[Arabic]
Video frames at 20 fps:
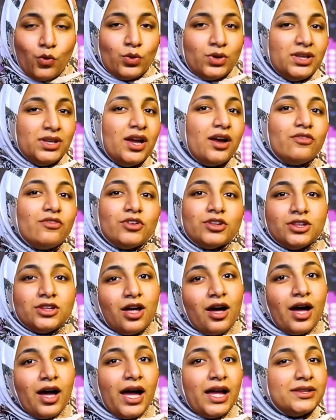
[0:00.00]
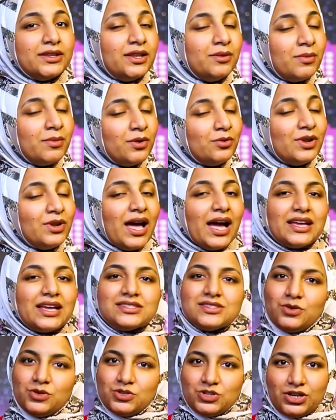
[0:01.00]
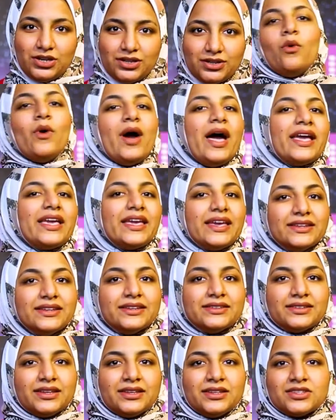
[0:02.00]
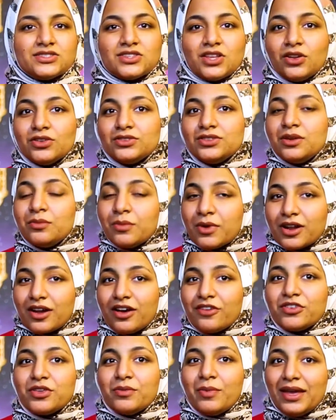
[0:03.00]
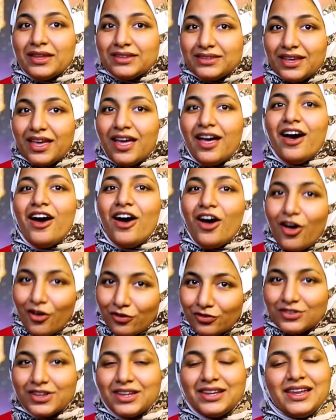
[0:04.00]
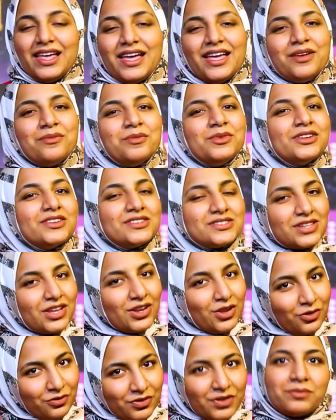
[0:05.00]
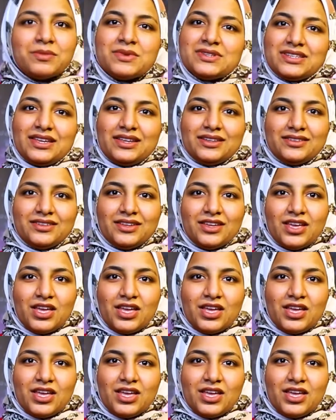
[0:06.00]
وليها فضلها عند المولى عز وجل وأكدت أن صلاة المرأة في بيتها أفضل لها من الصلاة في المسجد